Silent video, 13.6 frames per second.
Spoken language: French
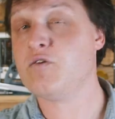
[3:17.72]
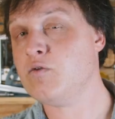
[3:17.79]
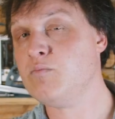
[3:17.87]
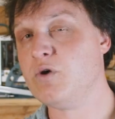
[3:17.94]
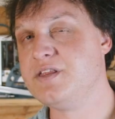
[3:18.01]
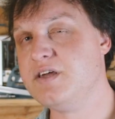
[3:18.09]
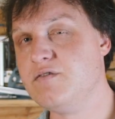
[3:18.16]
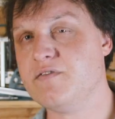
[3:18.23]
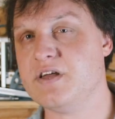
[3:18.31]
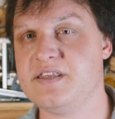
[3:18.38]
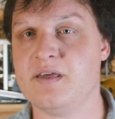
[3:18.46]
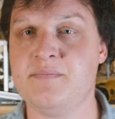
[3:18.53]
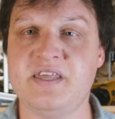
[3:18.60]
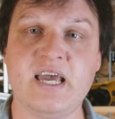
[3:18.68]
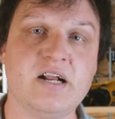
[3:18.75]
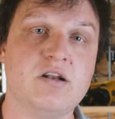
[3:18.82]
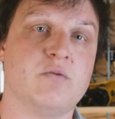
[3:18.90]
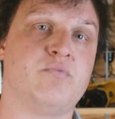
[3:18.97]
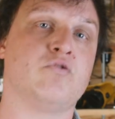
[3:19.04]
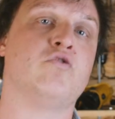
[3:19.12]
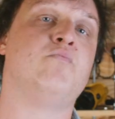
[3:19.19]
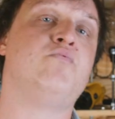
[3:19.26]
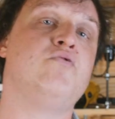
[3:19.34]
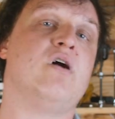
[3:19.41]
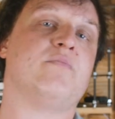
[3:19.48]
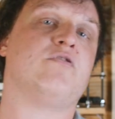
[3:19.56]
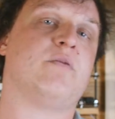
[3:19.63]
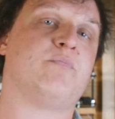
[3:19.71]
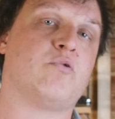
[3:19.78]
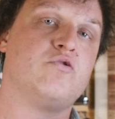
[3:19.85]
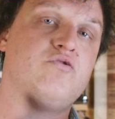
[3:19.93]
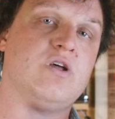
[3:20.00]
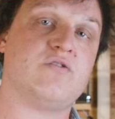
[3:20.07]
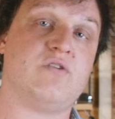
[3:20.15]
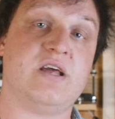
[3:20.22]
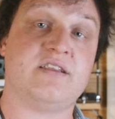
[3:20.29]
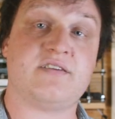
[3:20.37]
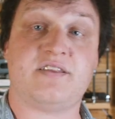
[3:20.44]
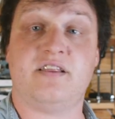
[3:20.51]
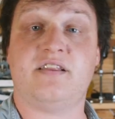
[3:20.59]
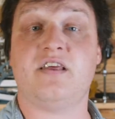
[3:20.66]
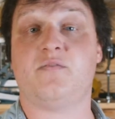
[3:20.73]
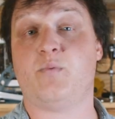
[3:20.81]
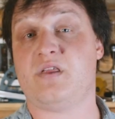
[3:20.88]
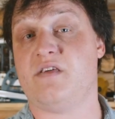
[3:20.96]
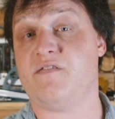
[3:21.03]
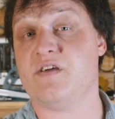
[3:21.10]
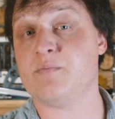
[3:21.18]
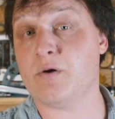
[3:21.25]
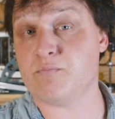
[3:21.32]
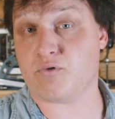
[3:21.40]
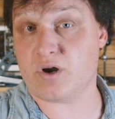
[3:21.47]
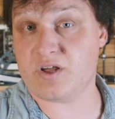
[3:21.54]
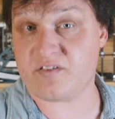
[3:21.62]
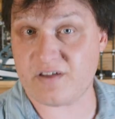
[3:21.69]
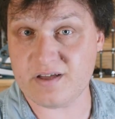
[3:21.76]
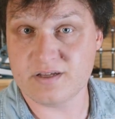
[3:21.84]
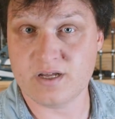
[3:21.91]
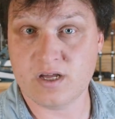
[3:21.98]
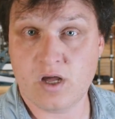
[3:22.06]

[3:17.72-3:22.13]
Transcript: seconde moitié du XXe siècle, pour ne plus avoir produire de l'électricité spécifiquement pour les trains,